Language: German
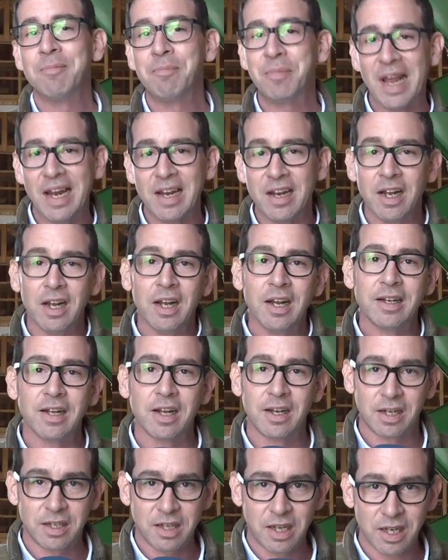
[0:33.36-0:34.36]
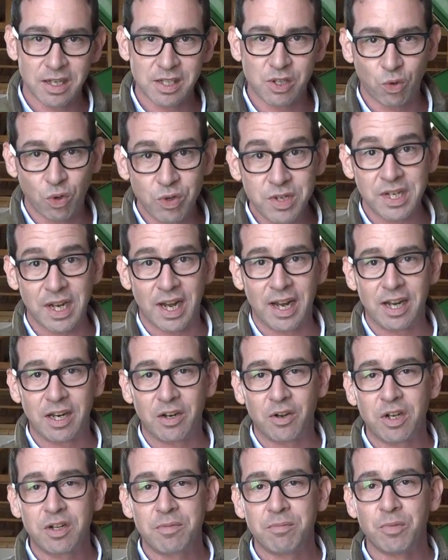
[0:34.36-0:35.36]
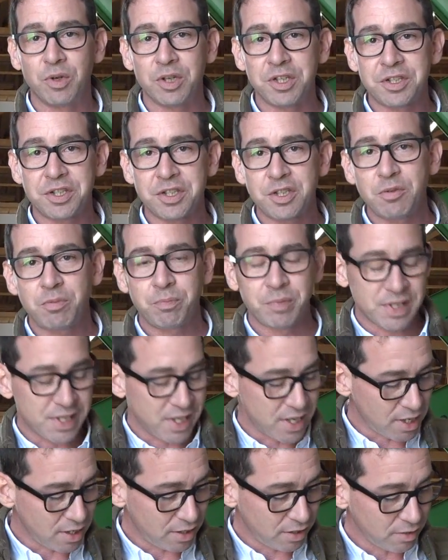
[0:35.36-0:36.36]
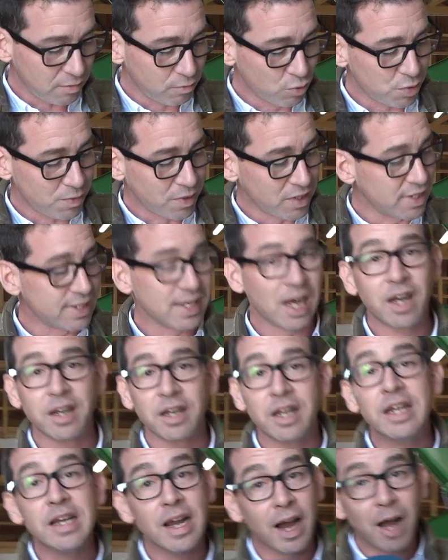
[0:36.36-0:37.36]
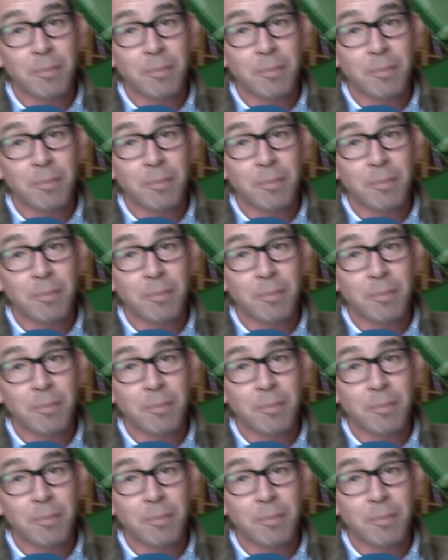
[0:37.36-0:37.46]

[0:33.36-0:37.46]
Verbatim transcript: Denn der Landkreis Unterallgäu möchte, bisher muss man die Sachen hier